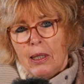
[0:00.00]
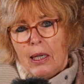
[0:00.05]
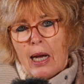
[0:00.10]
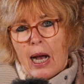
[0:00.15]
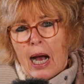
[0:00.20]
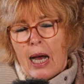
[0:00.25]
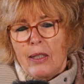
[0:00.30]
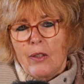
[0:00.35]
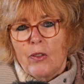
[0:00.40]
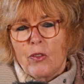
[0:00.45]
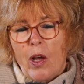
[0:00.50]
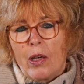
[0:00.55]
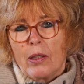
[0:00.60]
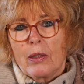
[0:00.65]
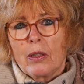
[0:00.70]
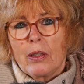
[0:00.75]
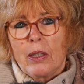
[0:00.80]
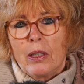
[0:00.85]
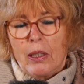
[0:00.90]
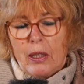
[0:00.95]
Alles
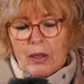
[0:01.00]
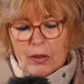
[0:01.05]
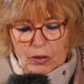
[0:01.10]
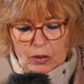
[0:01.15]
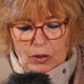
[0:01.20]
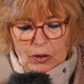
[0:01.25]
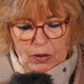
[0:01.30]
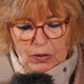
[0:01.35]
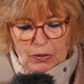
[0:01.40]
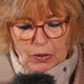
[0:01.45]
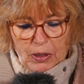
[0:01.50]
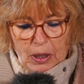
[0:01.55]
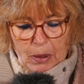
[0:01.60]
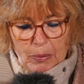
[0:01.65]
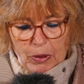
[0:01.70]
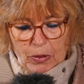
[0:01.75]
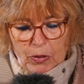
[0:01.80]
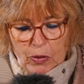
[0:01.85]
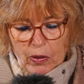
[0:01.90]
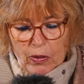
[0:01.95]
andere ist von der
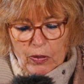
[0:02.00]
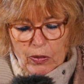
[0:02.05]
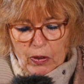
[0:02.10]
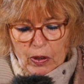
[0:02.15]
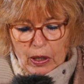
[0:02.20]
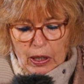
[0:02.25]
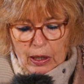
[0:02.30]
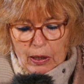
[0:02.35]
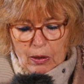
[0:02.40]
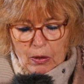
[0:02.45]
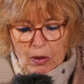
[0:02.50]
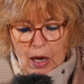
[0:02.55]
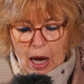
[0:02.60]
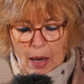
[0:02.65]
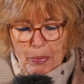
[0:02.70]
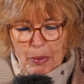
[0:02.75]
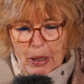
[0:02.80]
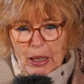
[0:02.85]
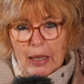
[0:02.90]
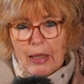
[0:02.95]
Bezirksregierung
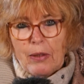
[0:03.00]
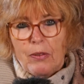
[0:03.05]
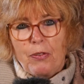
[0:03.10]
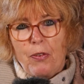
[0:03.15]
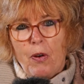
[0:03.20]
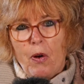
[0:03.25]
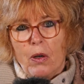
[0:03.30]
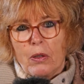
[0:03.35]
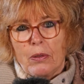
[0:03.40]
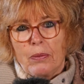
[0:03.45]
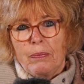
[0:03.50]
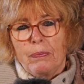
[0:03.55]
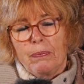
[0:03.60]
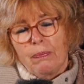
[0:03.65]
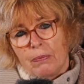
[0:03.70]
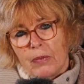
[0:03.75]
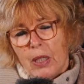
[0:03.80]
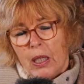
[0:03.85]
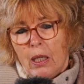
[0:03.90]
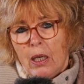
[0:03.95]
abgelehnt worden.
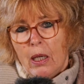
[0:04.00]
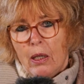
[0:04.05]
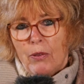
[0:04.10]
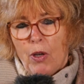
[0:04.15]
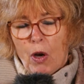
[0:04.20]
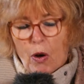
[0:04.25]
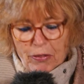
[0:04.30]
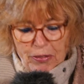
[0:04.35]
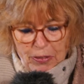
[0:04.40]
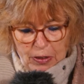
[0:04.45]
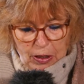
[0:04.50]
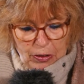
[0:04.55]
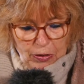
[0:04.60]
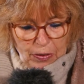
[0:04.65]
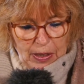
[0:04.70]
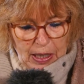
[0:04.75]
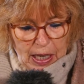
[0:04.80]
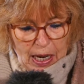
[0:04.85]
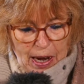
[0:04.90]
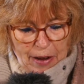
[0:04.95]
Wir hoffen, dass
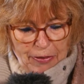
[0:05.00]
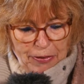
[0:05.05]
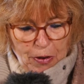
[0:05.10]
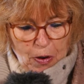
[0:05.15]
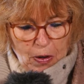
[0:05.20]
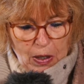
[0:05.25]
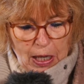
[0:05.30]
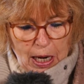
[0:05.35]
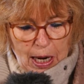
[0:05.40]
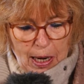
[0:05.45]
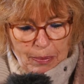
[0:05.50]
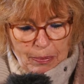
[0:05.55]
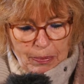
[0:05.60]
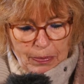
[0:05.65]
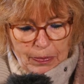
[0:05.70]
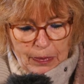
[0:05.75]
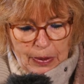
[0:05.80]
wir hier Erfolg haben.